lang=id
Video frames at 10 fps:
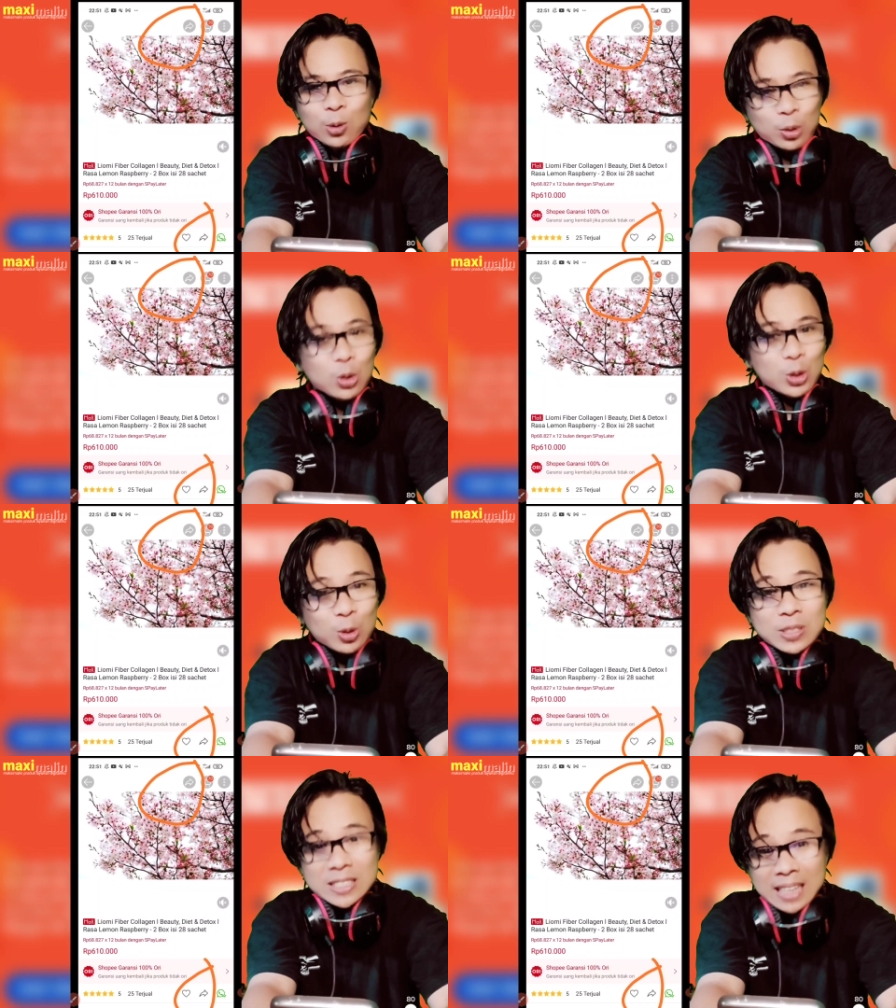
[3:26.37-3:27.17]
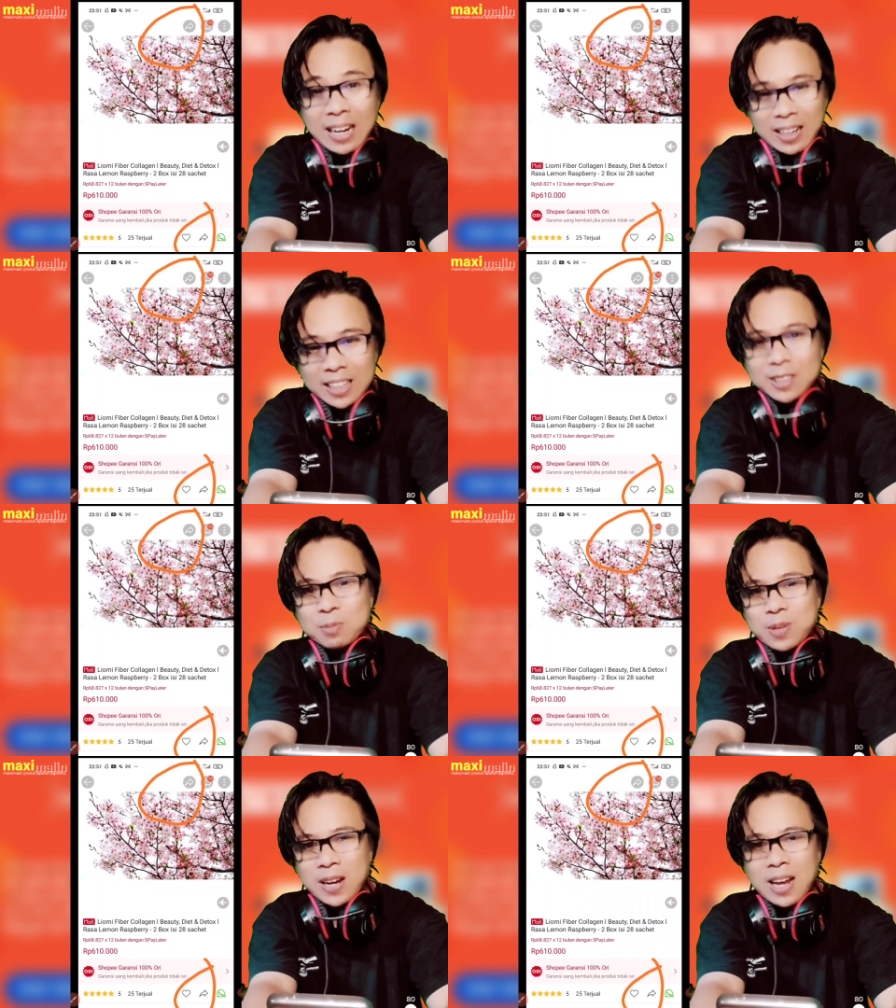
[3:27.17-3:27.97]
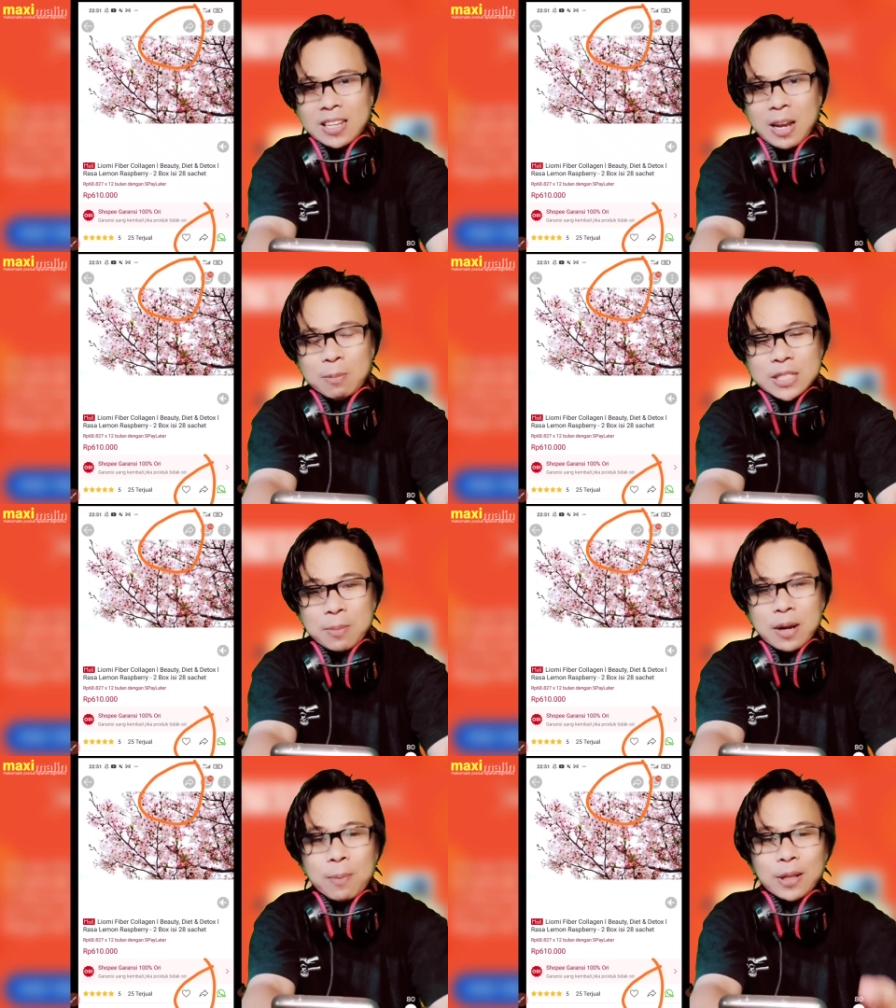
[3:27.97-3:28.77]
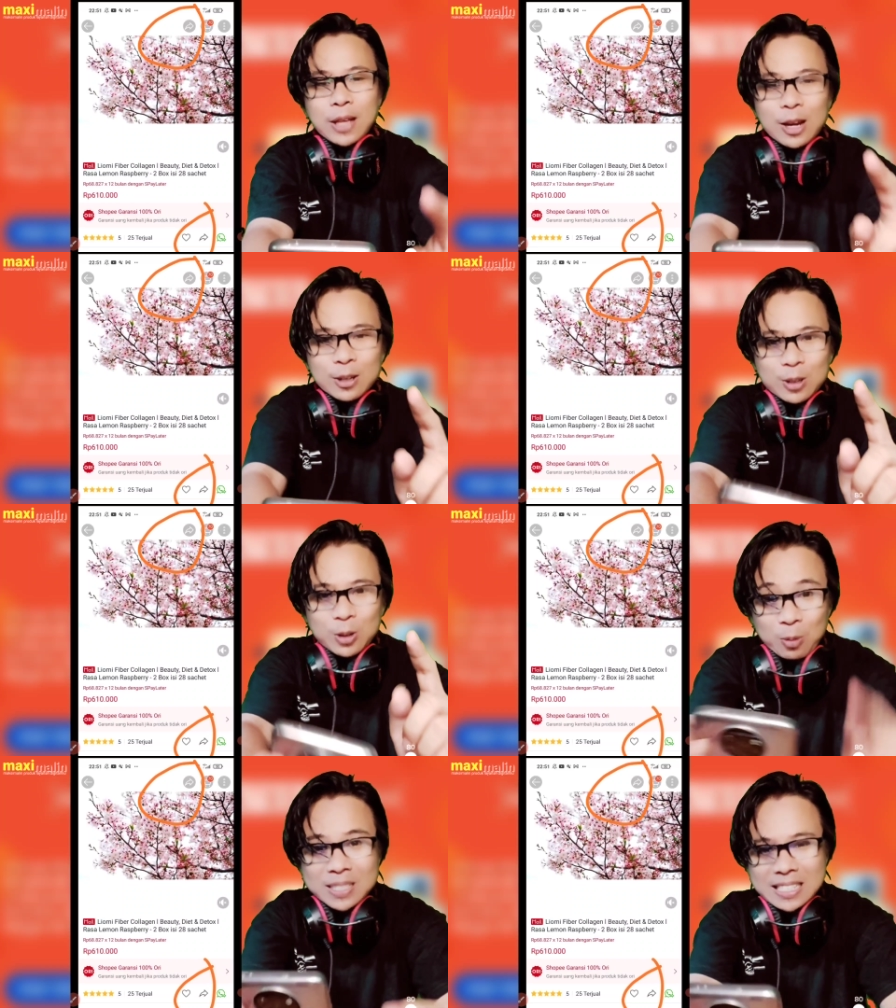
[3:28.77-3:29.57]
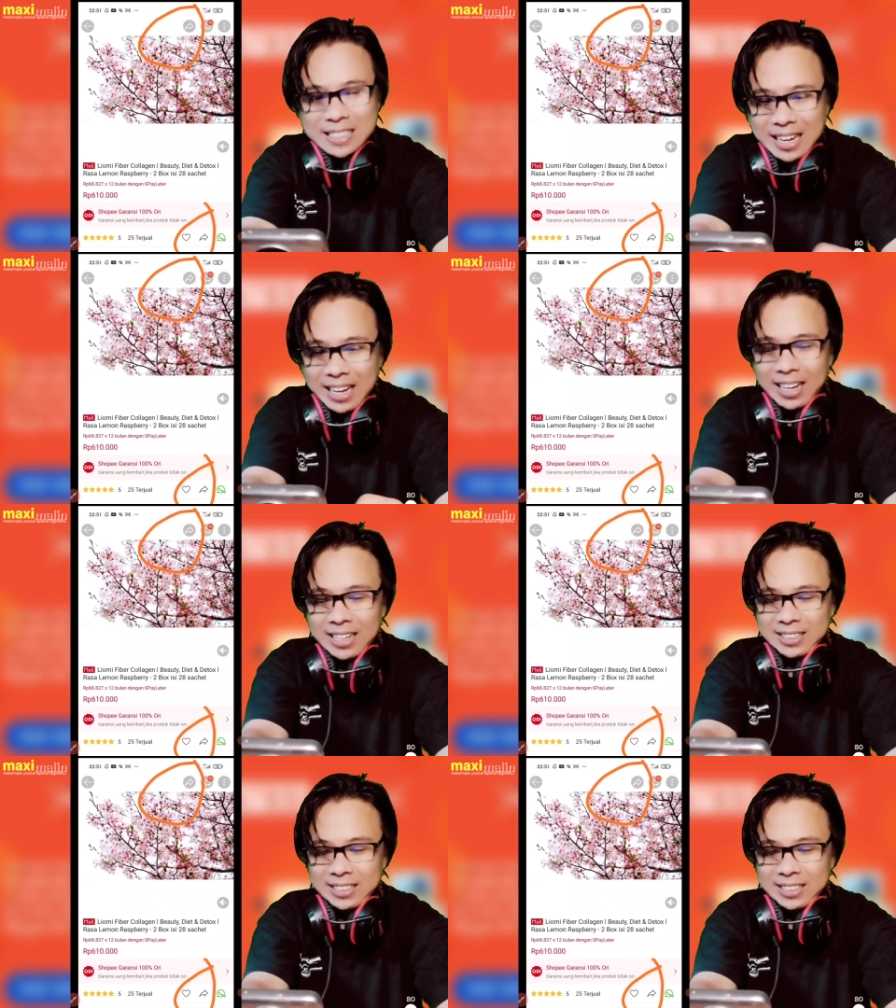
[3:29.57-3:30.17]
untuk share link biar kalian bisa mendapatkan komisinya